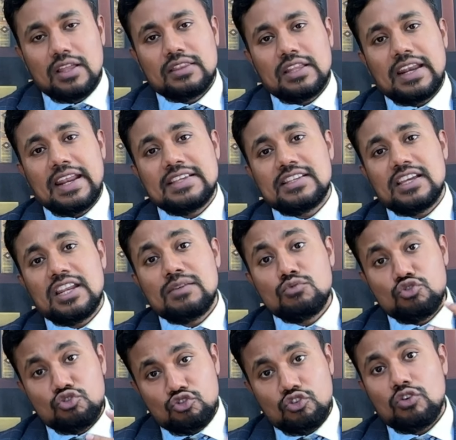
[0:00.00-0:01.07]
তার অ্যাসাইলাম
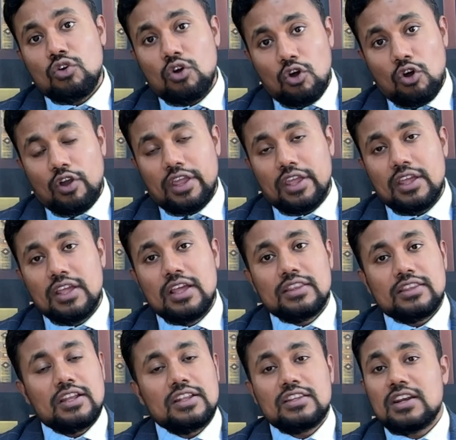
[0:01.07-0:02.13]
উদ্র হয়
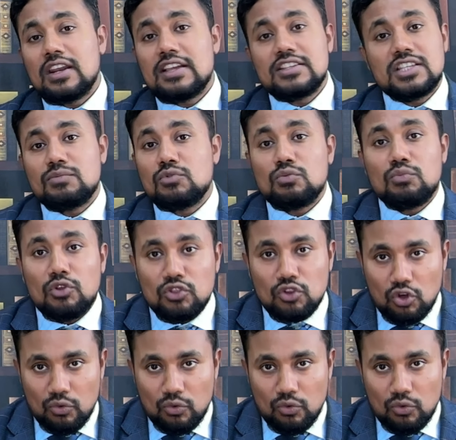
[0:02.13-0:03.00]
তাহলে তার নাস সাপোর্ট বন্ধ